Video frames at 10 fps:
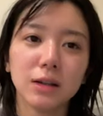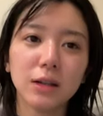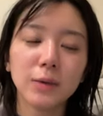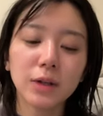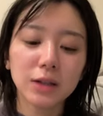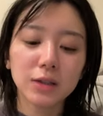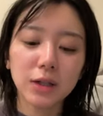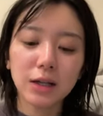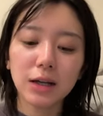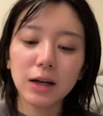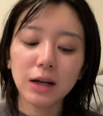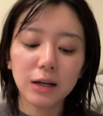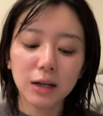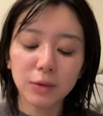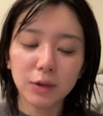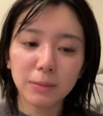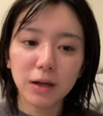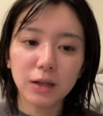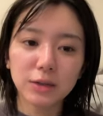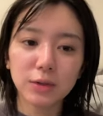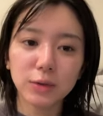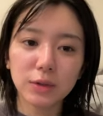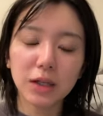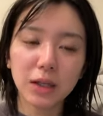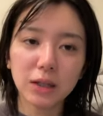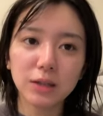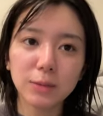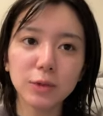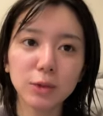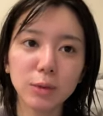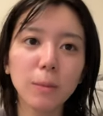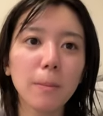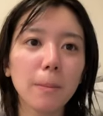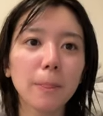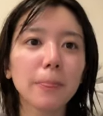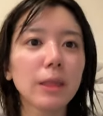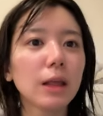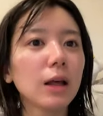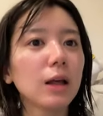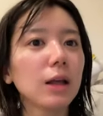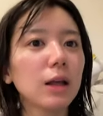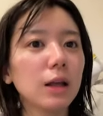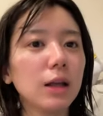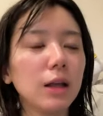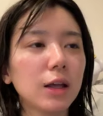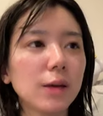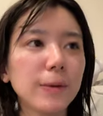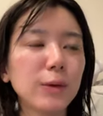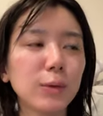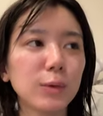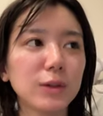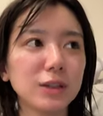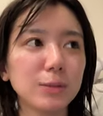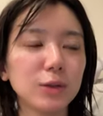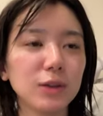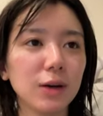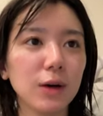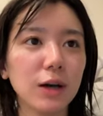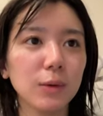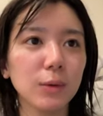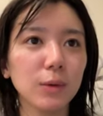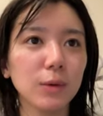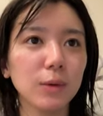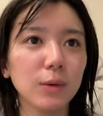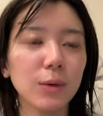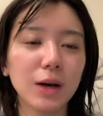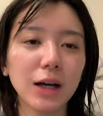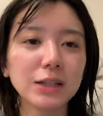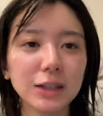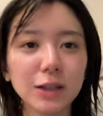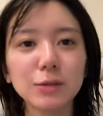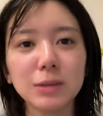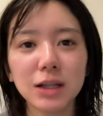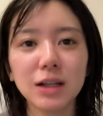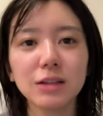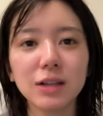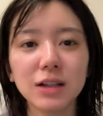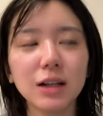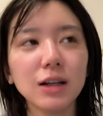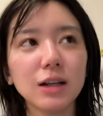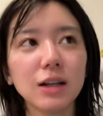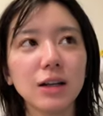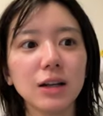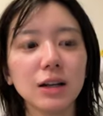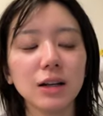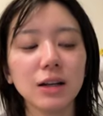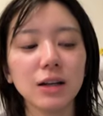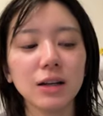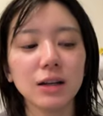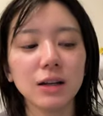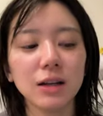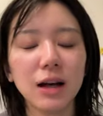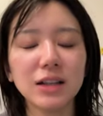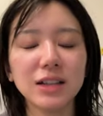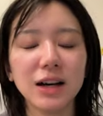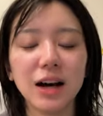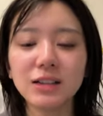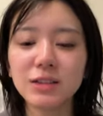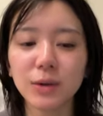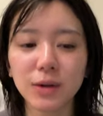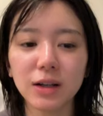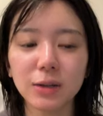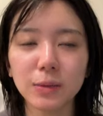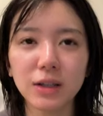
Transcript: でもなんかそれがあの今そのなんだ事務所 エーケービー の方の事務所であの保管してるみたいな言ってて、ああるのかと思って、